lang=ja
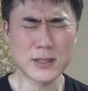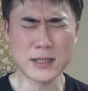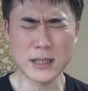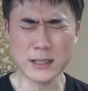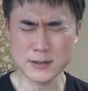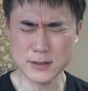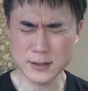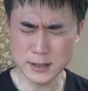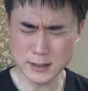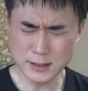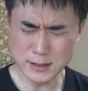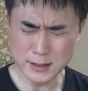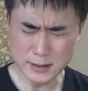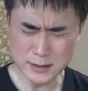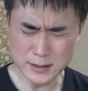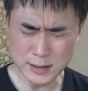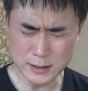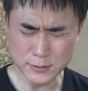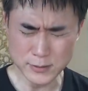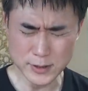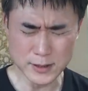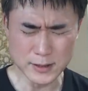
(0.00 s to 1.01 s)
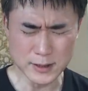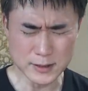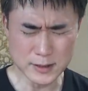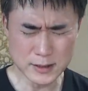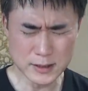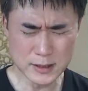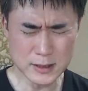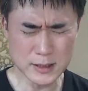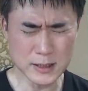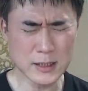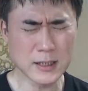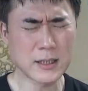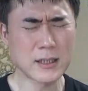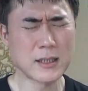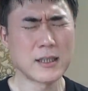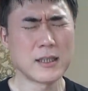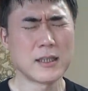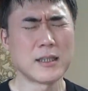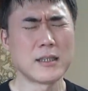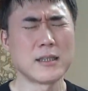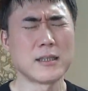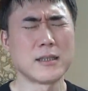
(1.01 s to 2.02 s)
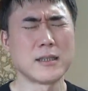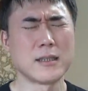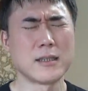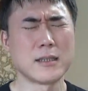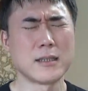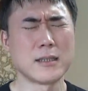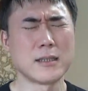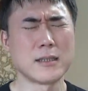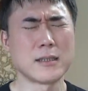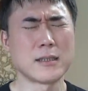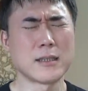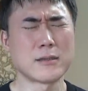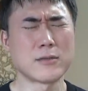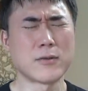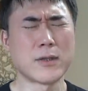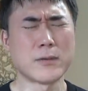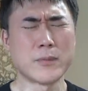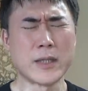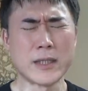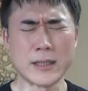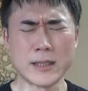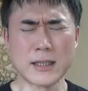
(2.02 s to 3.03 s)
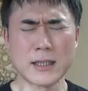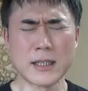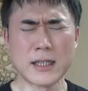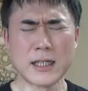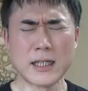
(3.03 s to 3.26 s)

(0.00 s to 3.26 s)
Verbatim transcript: たくさんいらっしゃるわけだし、えー、あとはまあ